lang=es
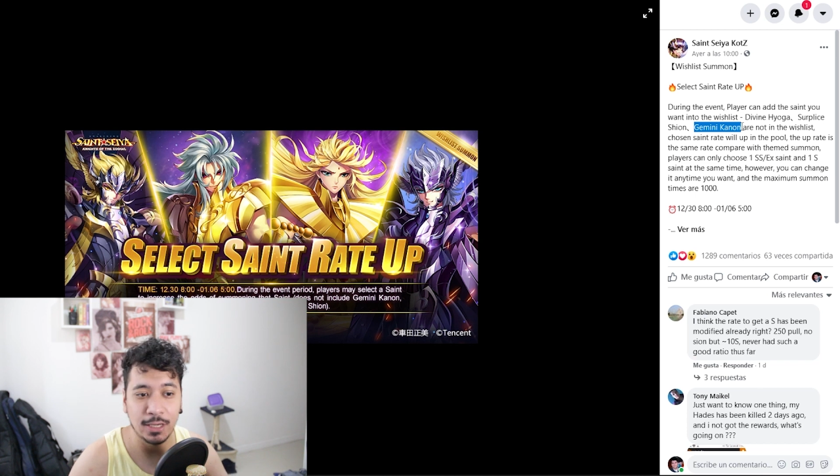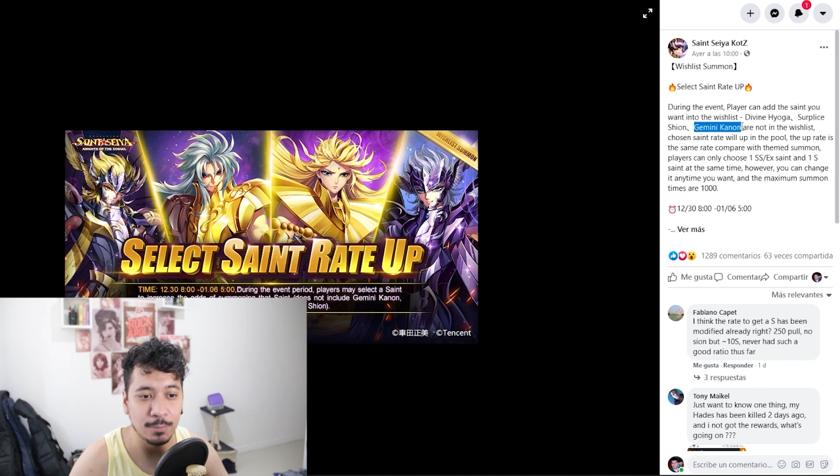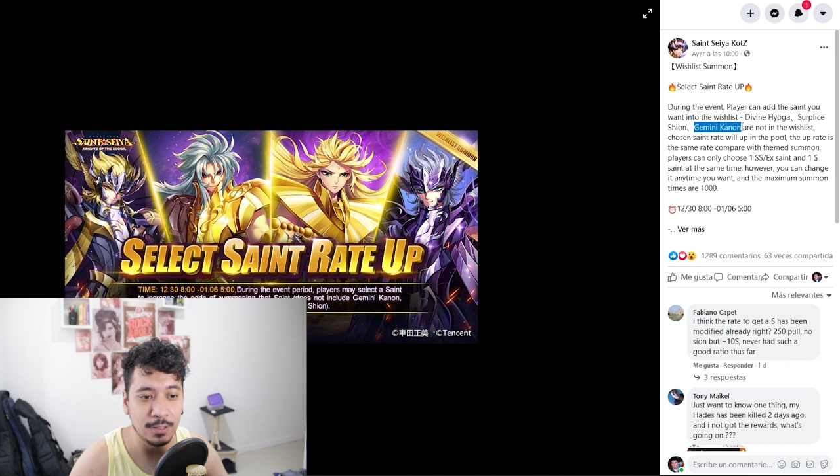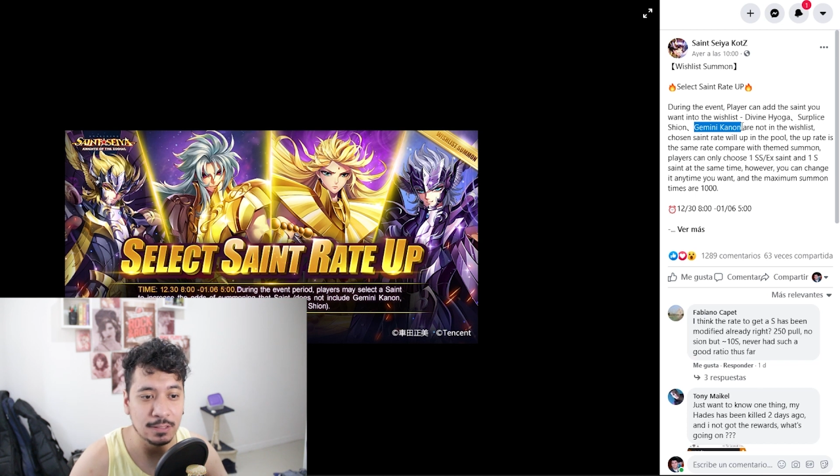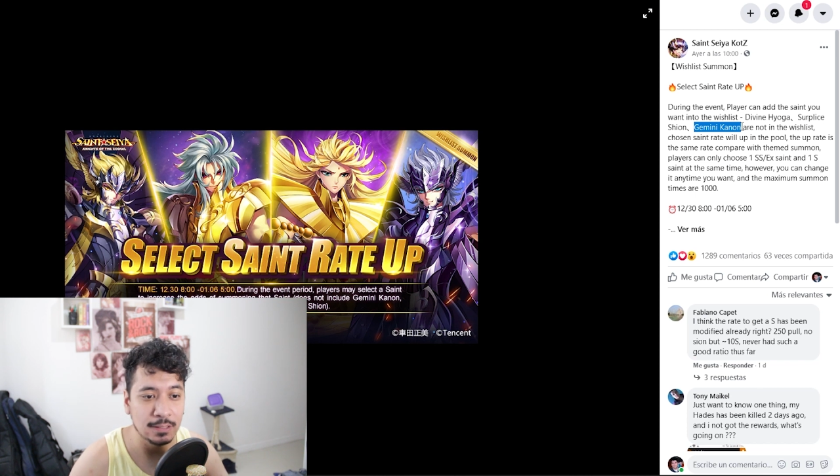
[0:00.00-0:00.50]

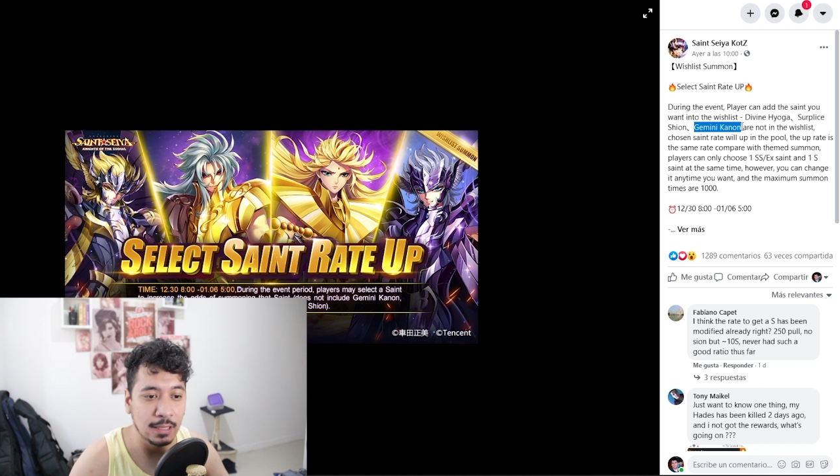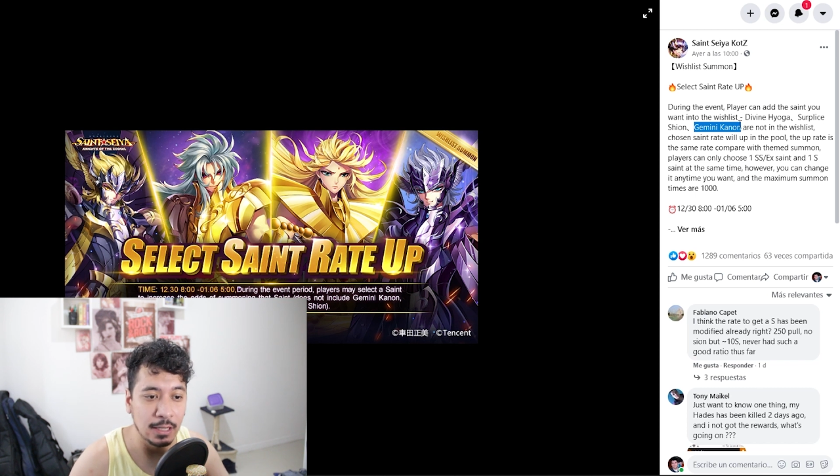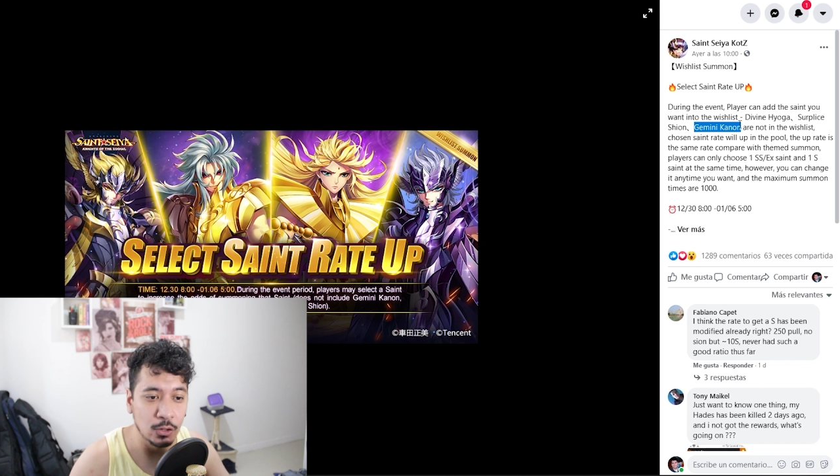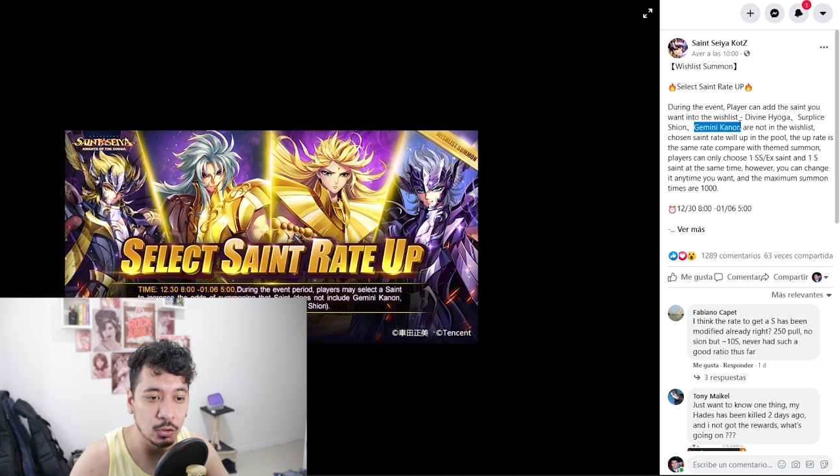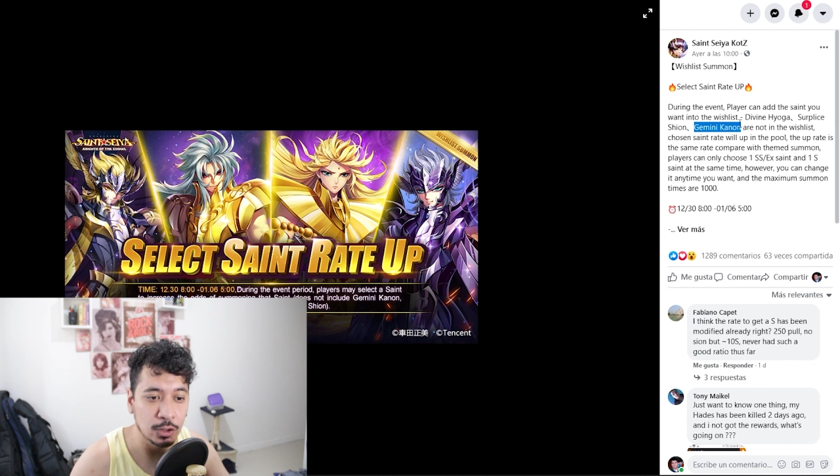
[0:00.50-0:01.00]
Géminis
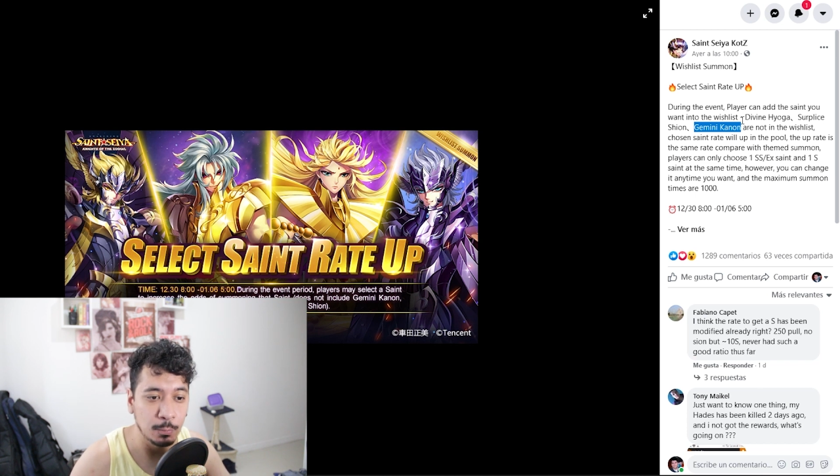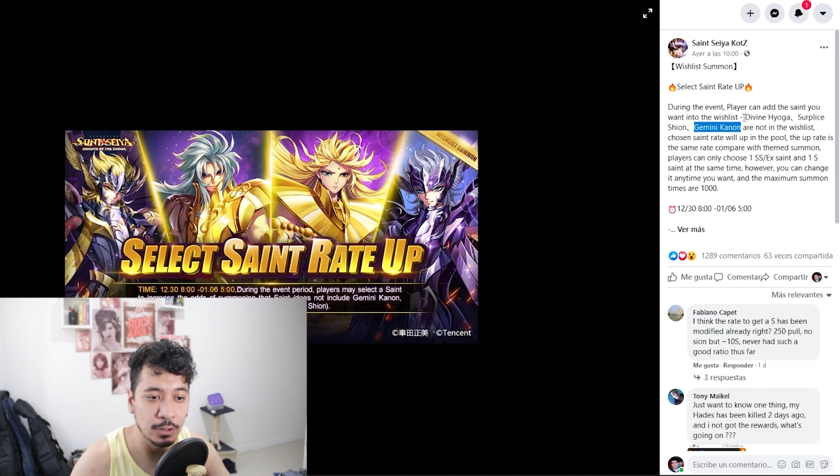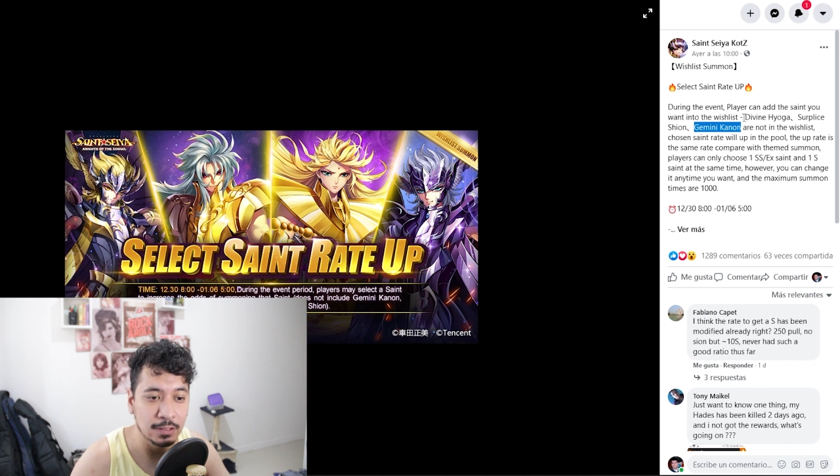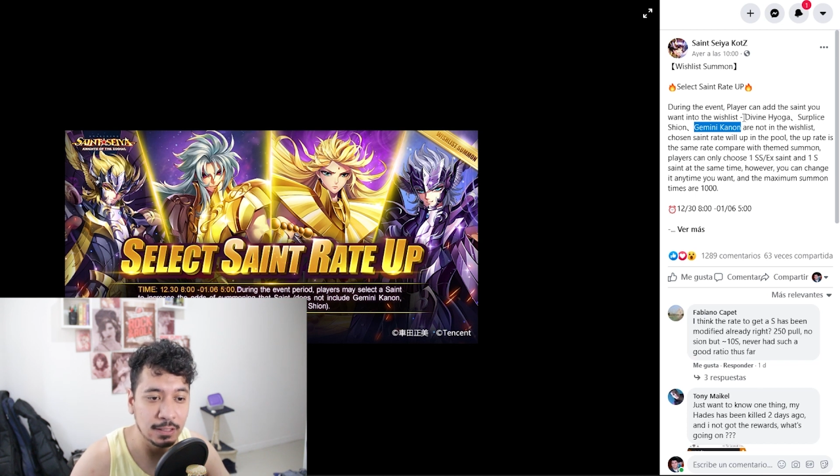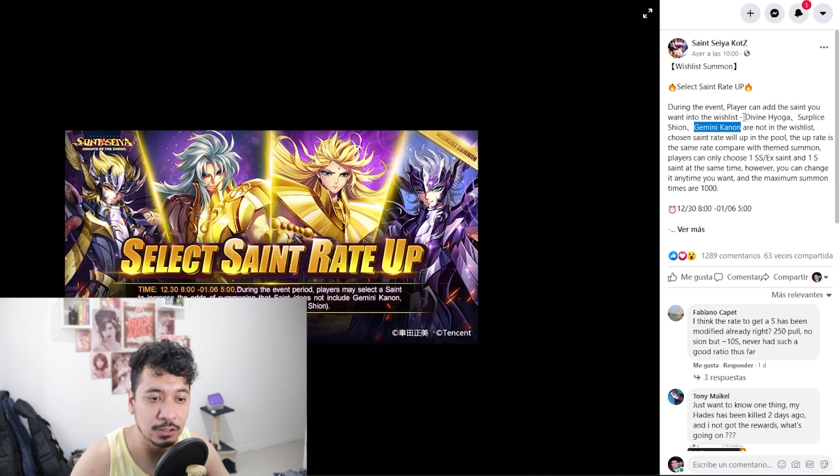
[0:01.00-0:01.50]
que no se
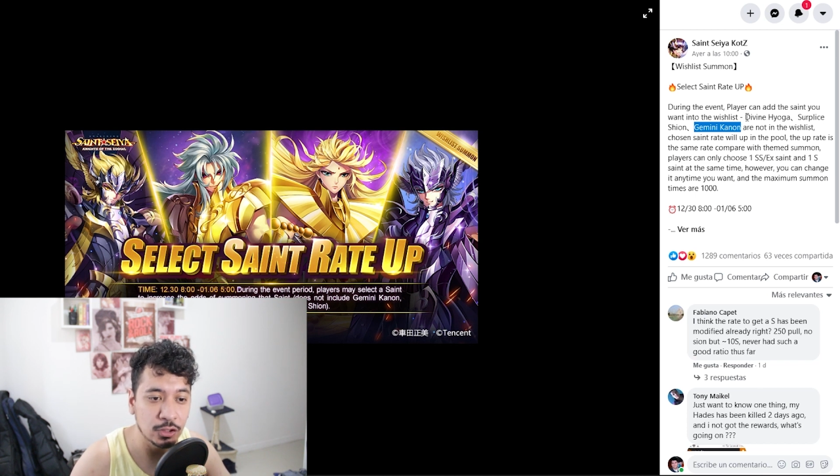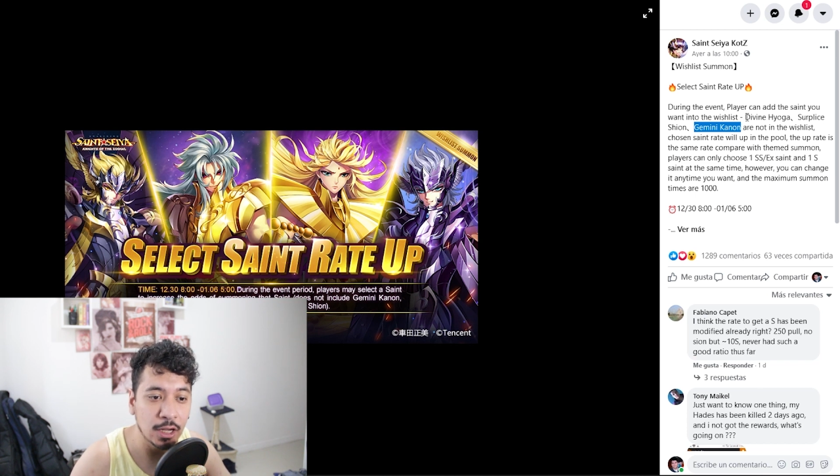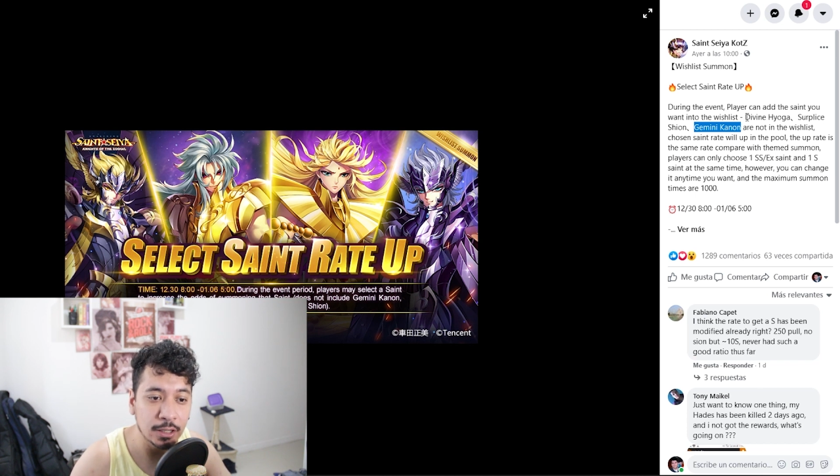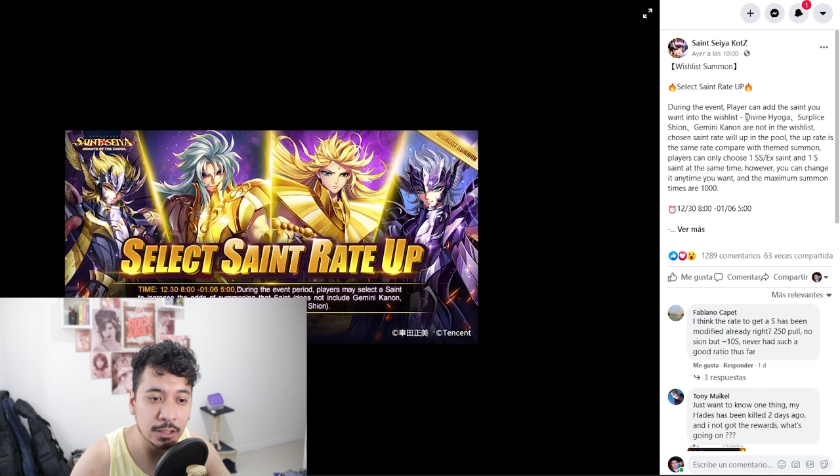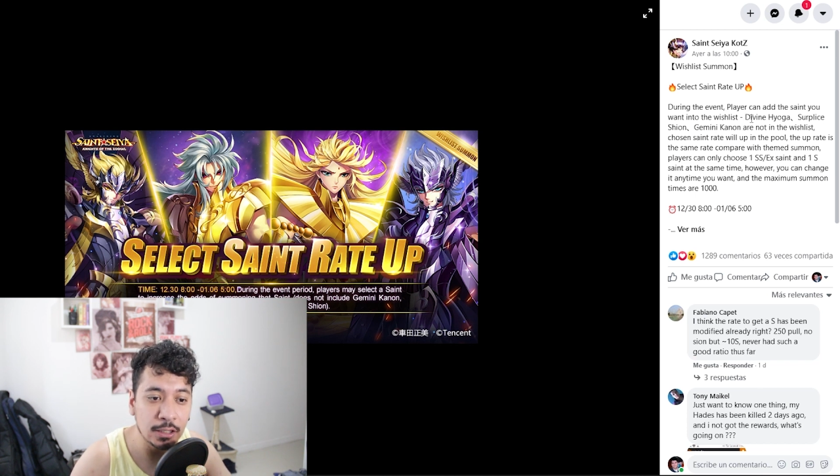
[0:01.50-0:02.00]
puede seleccionar